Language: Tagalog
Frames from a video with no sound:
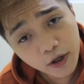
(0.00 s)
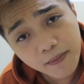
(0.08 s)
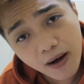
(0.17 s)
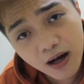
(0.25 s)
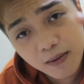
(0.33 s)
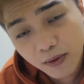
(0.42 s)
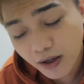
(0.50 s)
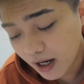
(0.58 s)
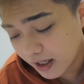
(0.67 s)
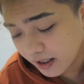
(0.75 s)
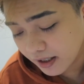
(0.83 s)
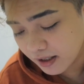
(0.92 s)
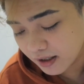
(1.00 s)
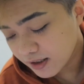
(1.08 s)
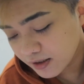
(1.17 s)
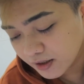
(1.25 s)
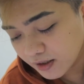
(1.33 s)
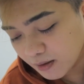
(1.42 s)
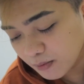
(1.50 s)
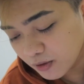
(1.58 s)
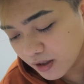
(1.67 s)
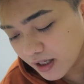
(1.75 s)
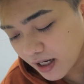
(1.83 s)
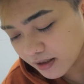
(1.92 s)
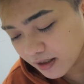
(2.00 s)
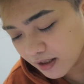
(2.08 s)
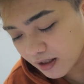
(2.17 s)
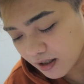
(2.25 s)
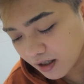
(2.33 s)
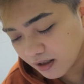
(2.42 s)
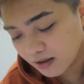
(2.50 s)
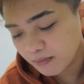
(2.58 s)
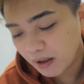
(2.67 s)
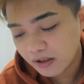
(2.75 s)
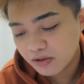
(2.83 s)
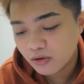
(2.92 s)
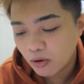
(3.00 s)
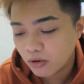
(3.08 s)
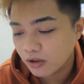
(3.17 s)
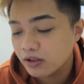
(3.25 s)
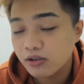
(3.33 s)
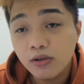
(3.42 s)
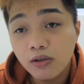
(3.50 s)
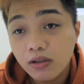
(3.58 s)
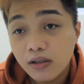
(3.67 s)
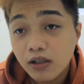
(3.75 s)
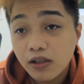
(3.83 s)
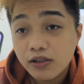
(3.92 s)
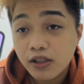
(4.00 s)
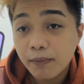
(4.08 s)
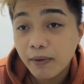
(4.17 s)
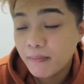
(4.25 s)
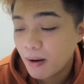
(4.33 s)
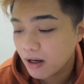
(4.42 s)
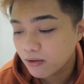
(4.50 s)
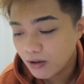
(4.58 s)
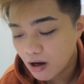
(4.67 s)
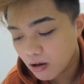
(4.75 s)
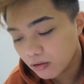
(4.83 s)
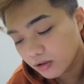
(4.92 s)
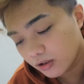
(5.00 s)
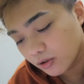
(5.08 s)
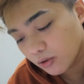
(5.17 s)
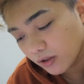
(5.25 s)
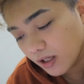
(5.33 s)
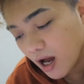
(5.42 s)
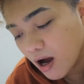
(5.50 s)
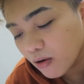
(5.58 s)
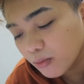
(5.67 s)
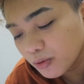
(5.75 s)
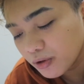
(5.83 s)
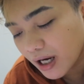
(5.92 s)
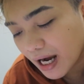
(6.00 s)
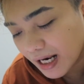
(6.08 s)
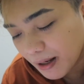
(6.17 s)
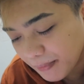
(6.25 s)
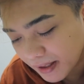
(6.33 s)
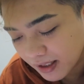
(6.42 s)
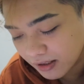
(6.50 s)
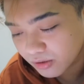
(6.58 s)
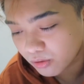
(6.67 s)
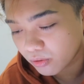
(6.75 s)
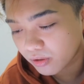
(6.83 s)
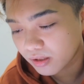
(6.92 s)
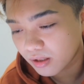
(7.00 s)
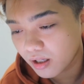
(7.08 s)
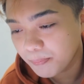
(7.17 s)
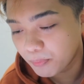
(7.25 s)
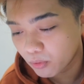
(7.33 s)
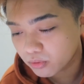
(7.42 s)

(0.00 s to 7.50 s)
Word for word: yun mga kabaga, titignan muna natin. Ay, may stories, no? Siyempre, bago lang ako dito. Kailangan ko munang alamin ang story. Ay,